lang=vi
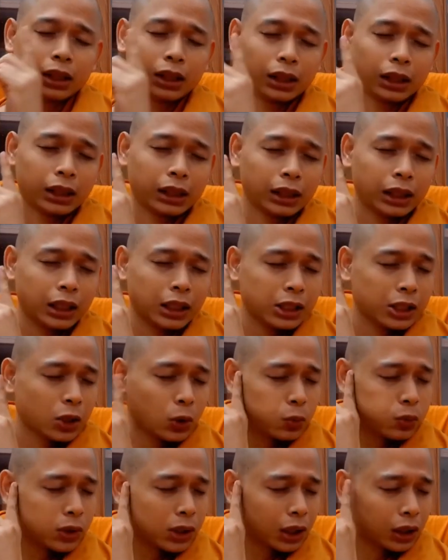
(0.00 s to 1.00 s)
là đã
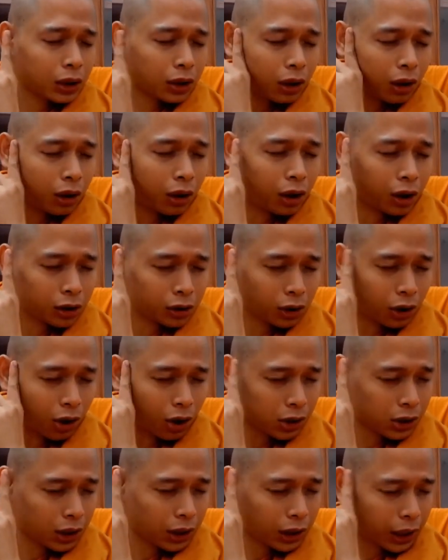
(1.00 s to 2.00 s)
xúc sanh thọ
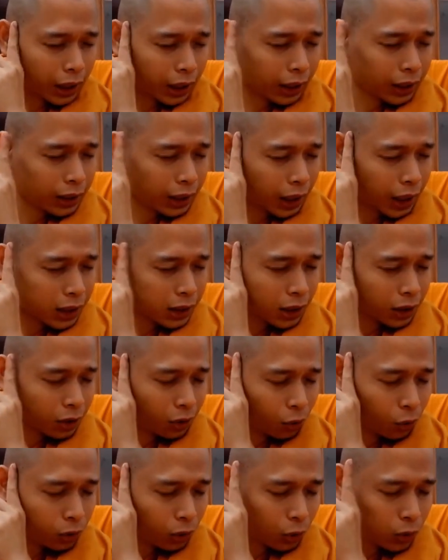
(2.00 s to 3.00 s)
thọ sanh ái ái sanh
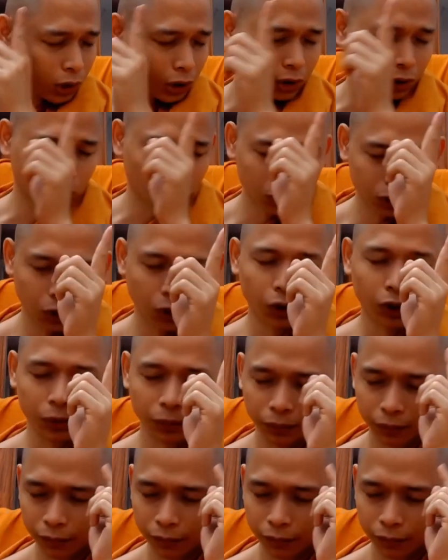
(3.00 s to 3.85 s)
thủ thủ sanh hữu rồi